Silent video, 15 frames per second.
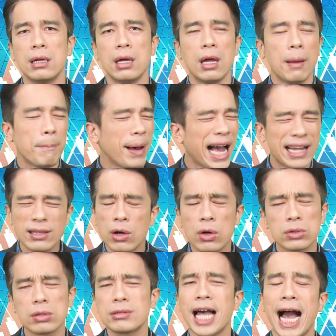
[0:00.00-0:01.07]
盘
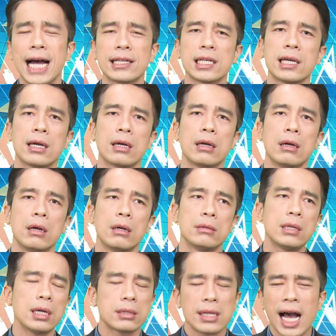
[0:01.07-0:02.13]
后都大跌。
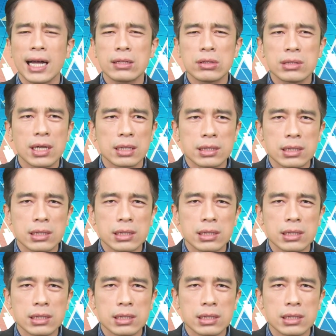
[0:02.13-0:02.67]
那大家都知道，